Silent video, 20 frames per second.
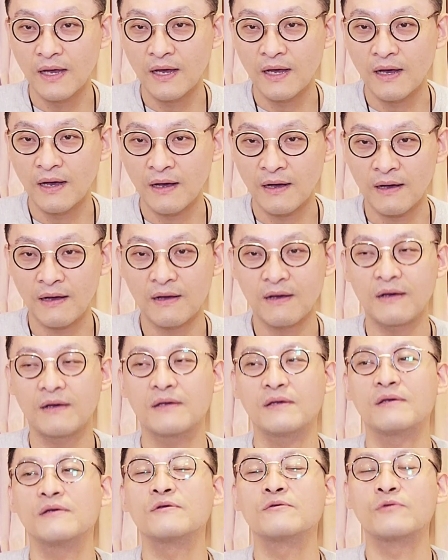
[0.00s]
아,
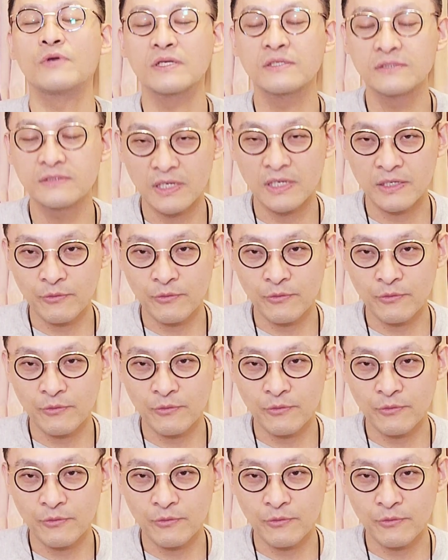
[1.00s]
굉장히